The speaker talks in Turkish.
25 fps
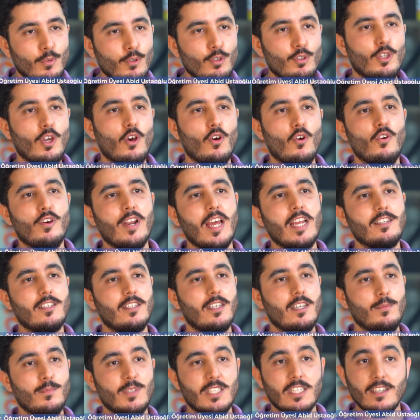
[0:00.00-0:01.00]
burada
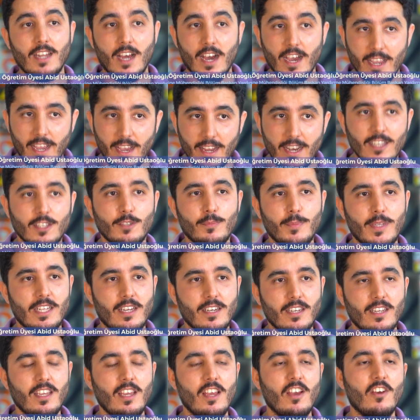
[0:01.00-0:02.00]
öğrencilerimizin hayal
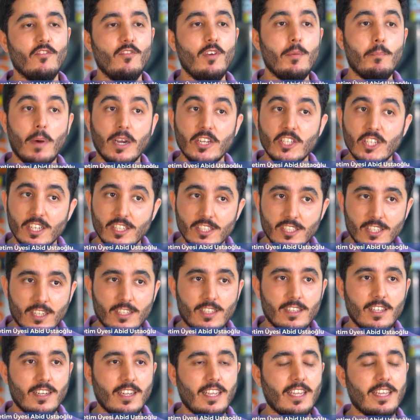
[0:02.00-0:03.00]
etmelerini ve
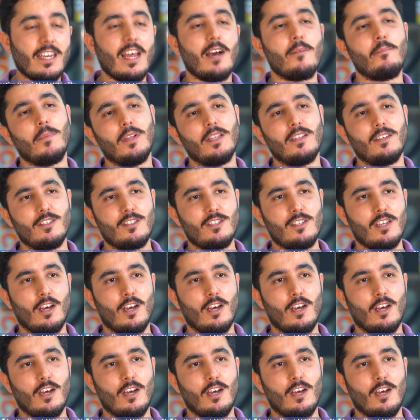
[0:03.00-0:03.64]
başaracaklarına inanmalarını